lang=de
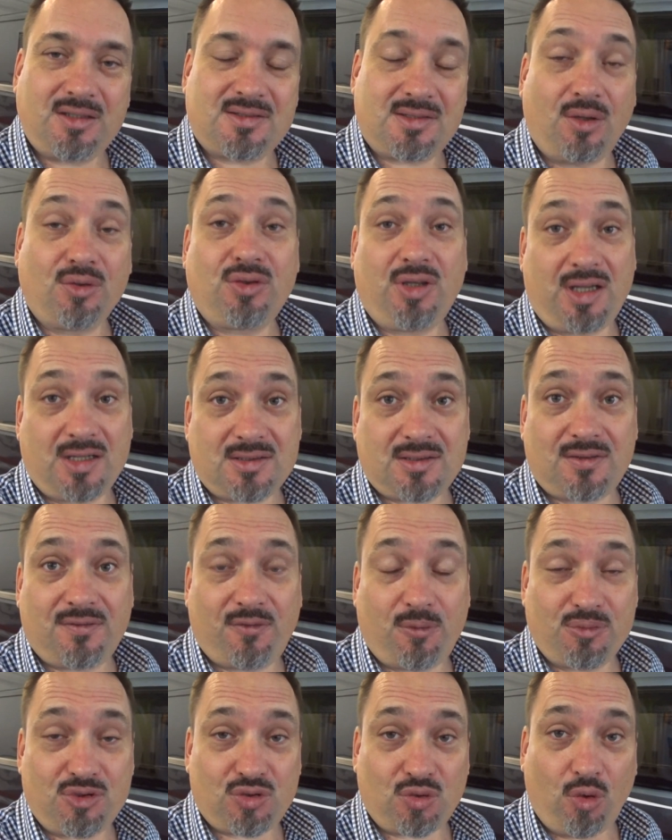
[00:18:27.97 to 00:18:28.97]
das Auto erst
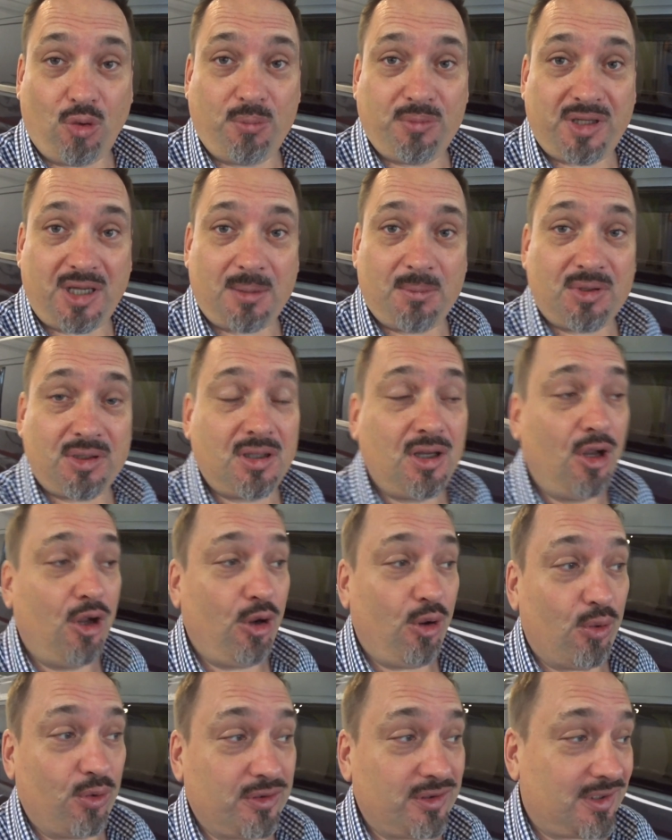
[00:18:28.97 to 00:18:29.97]
vom Strom nehmen
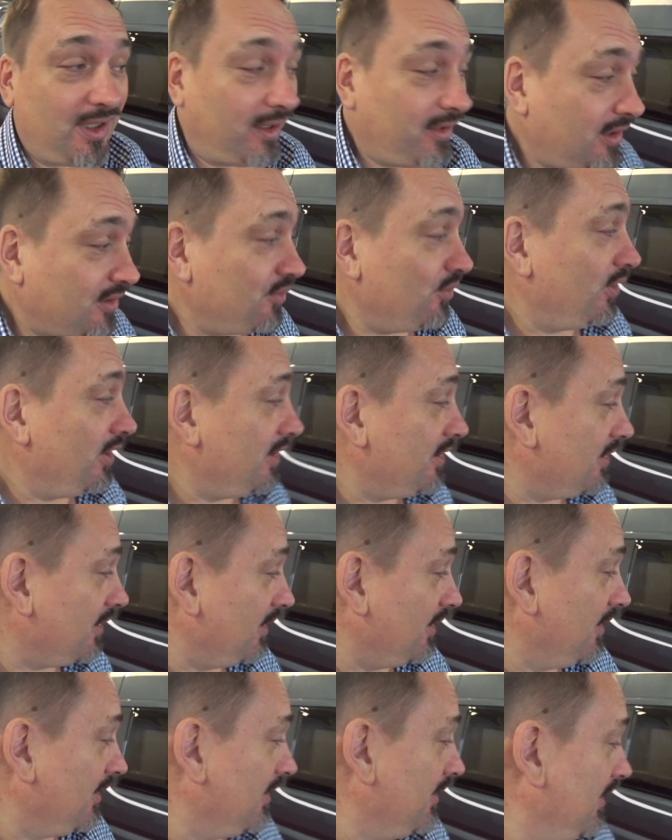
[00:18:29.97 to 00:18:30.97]
und dann natürlich
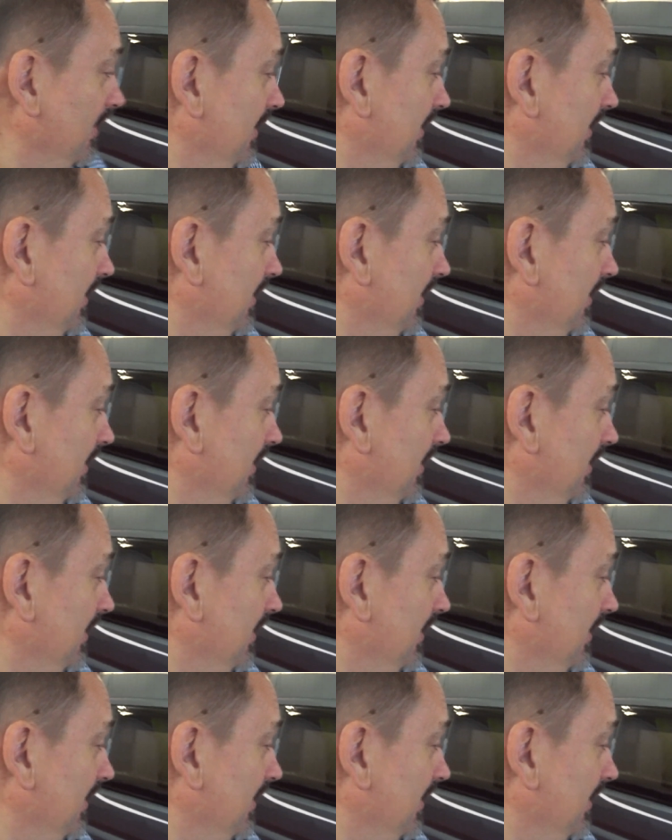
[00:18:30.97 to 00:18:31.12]
äh,